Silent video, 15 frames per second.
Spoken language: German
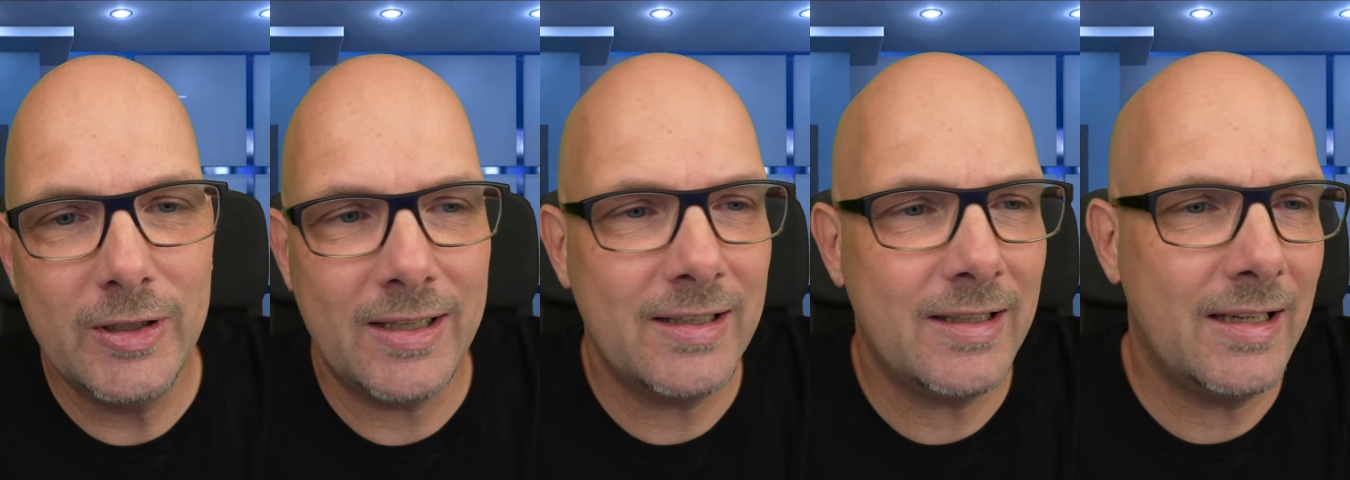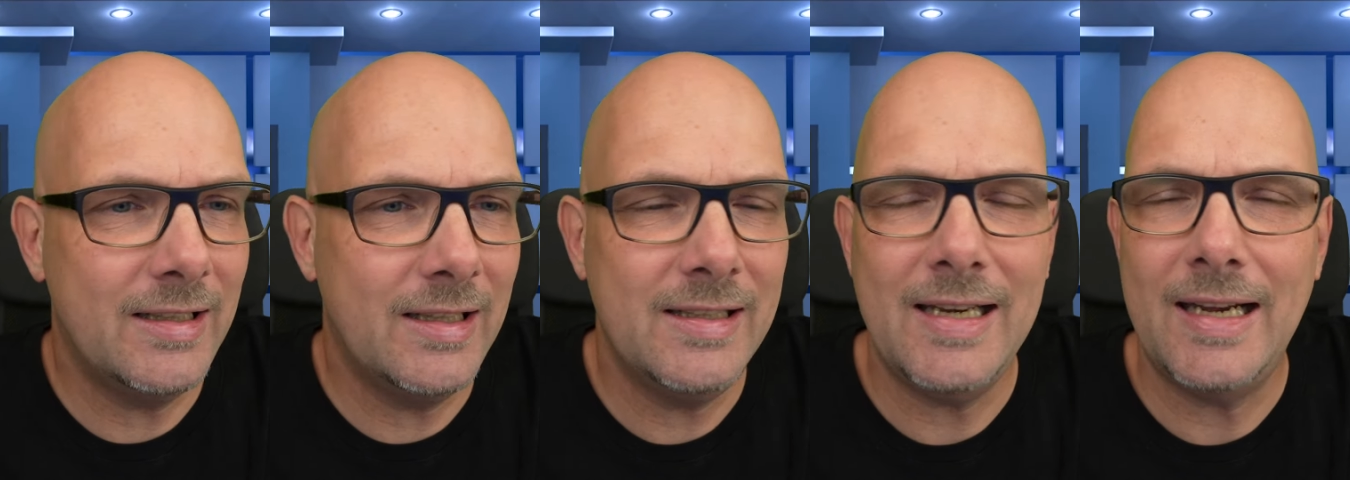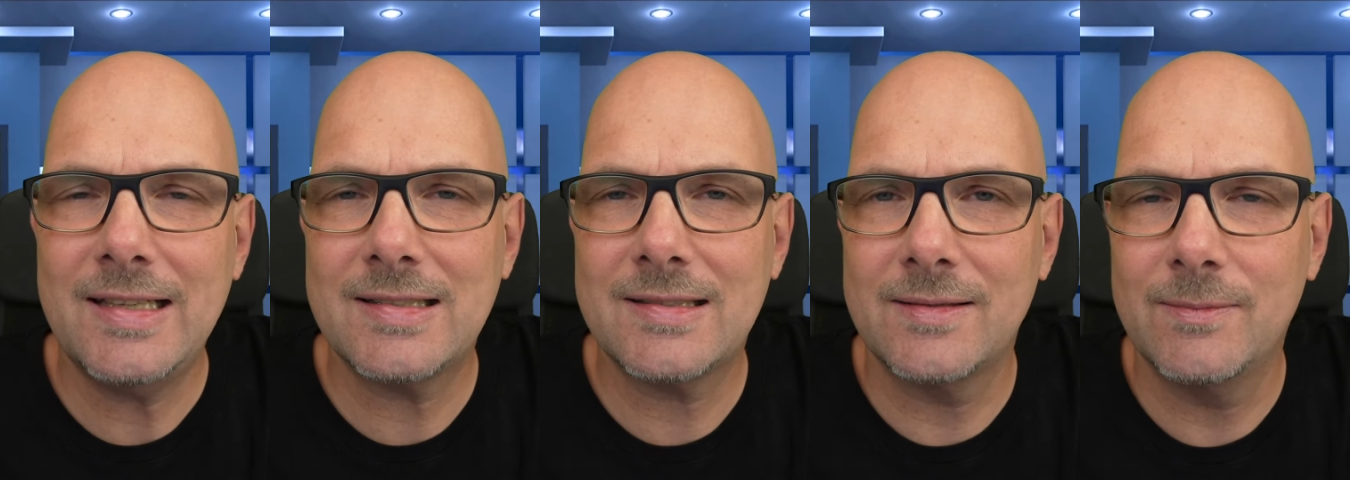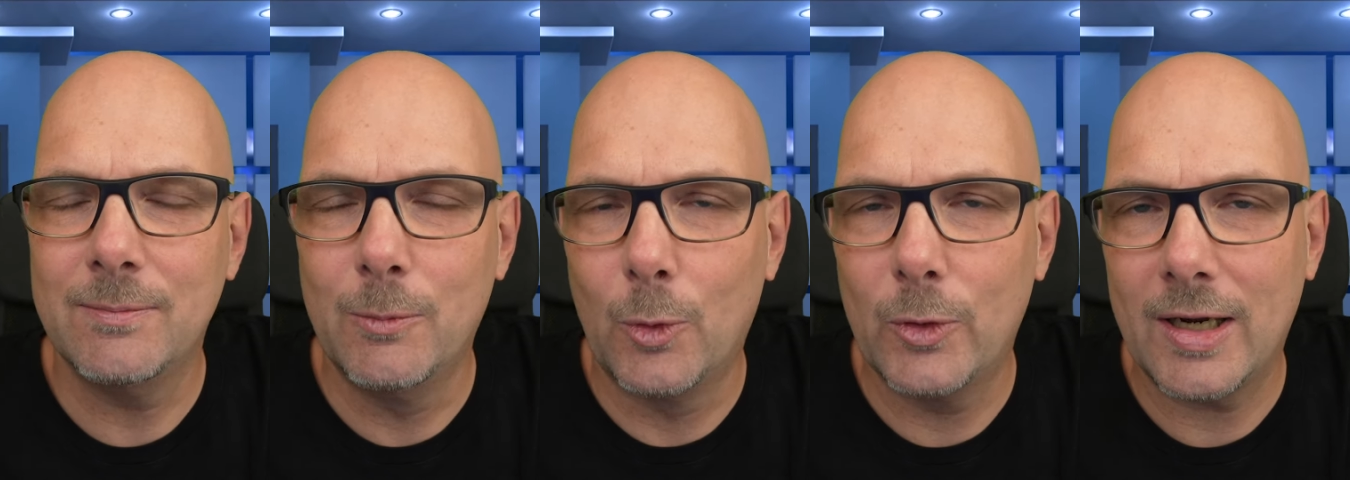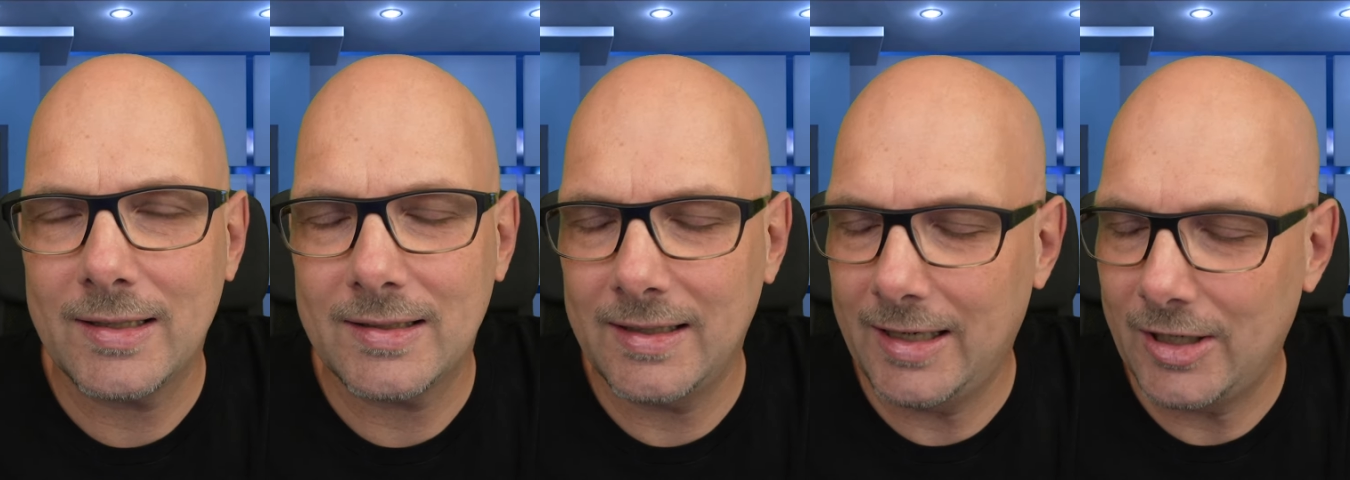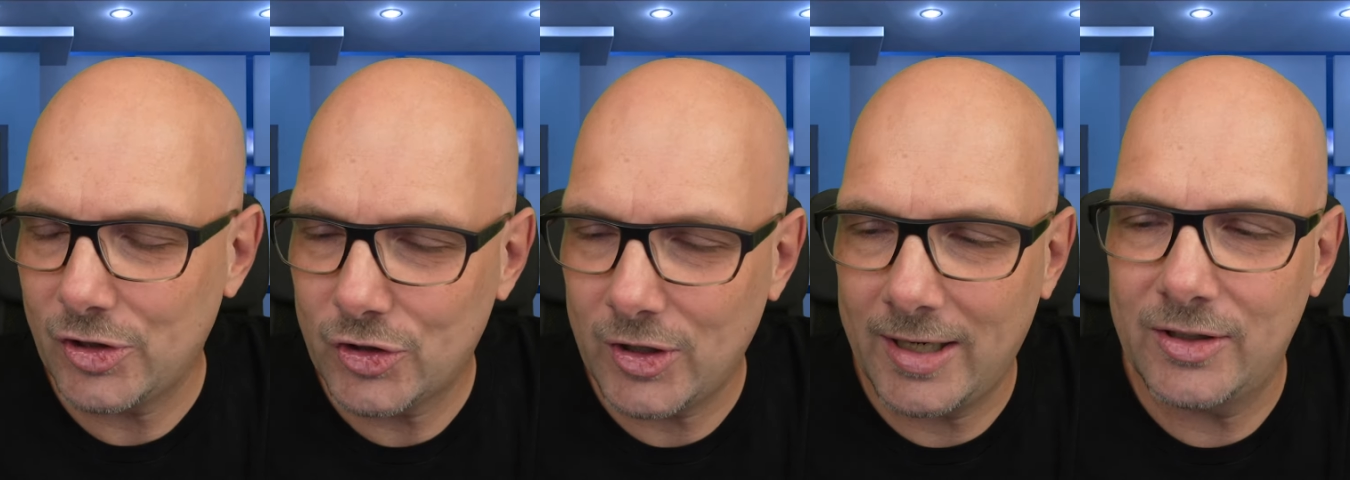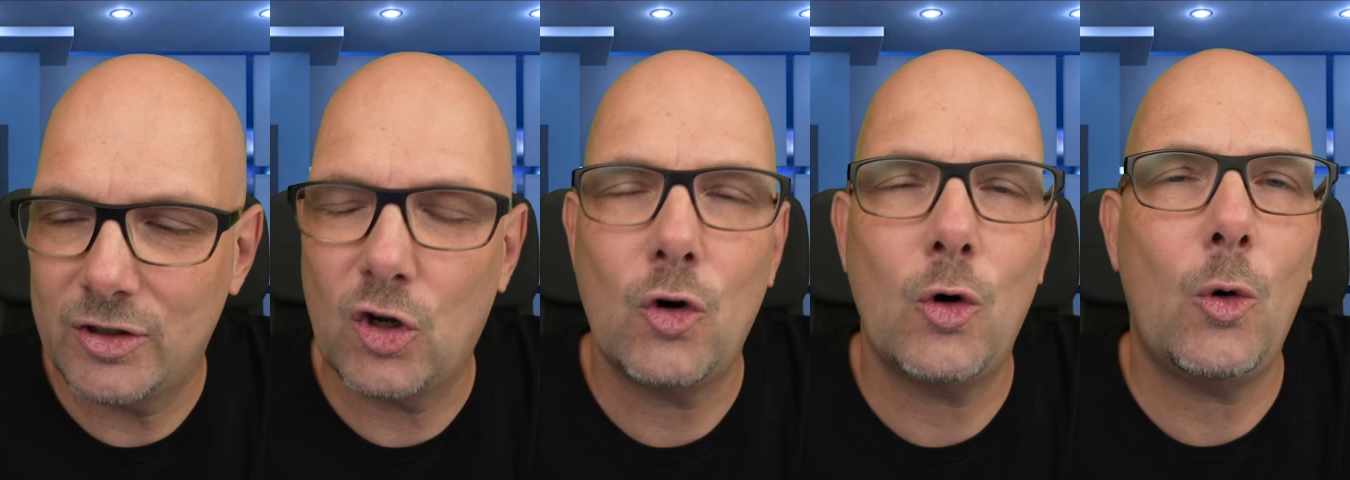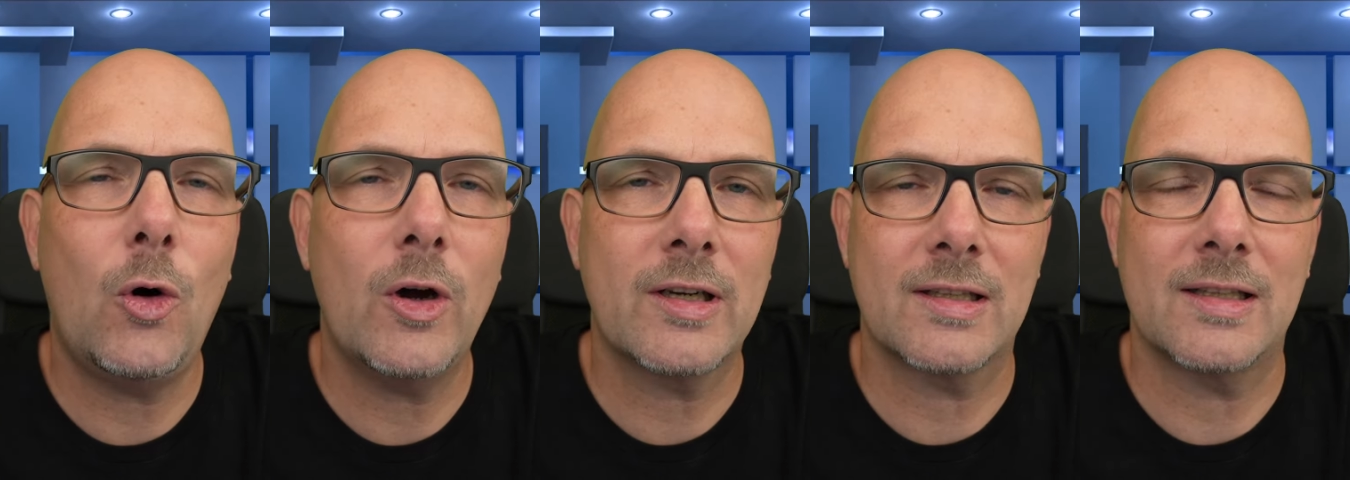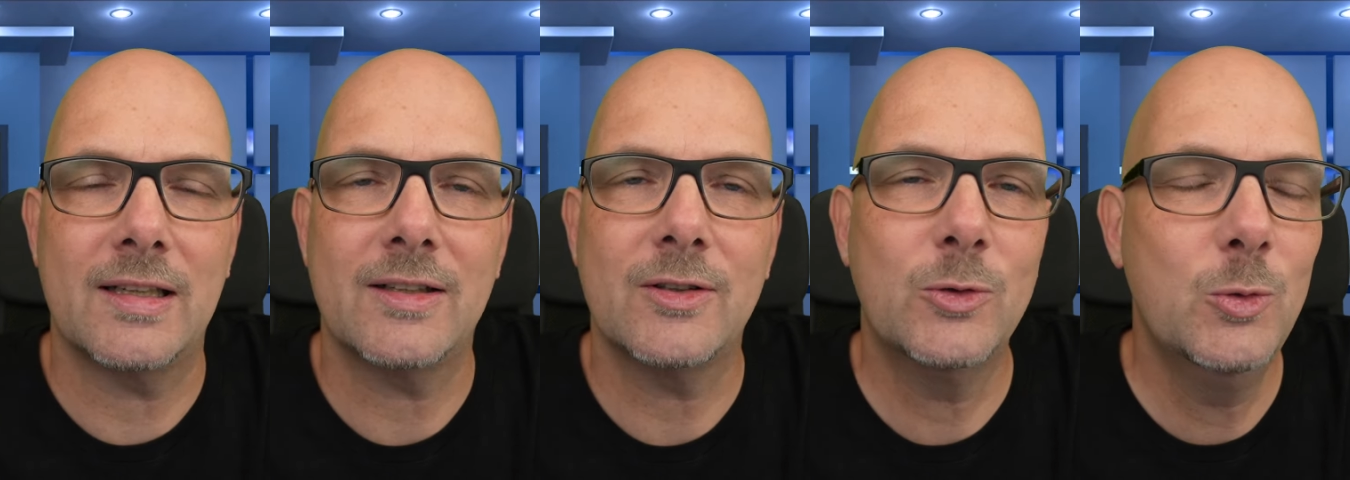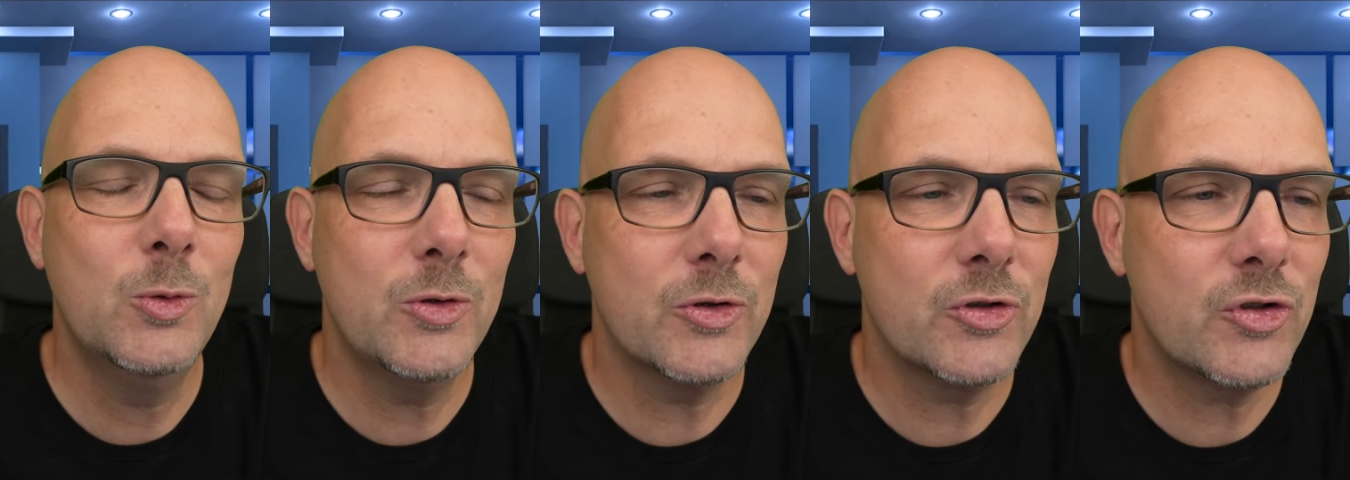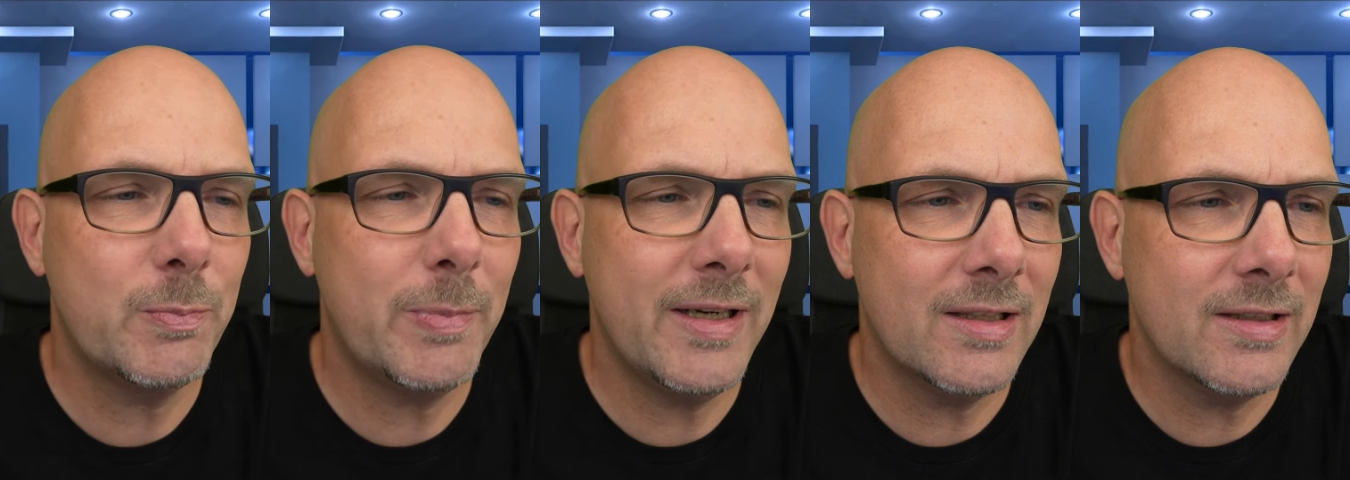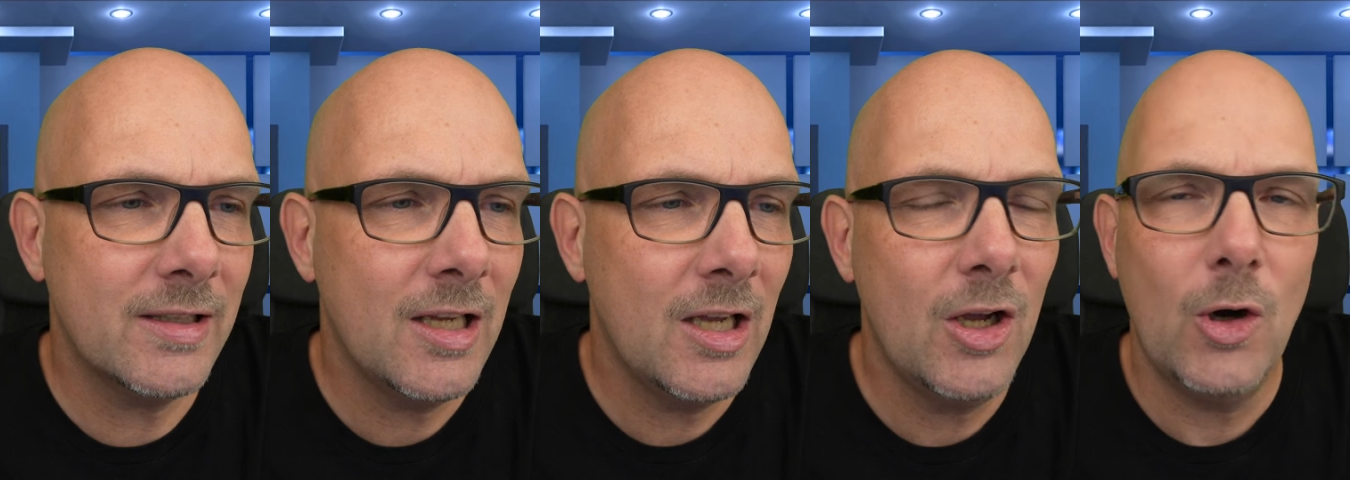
denn in den nächsten Monaten erscheinen noch ordentlich gute Spiele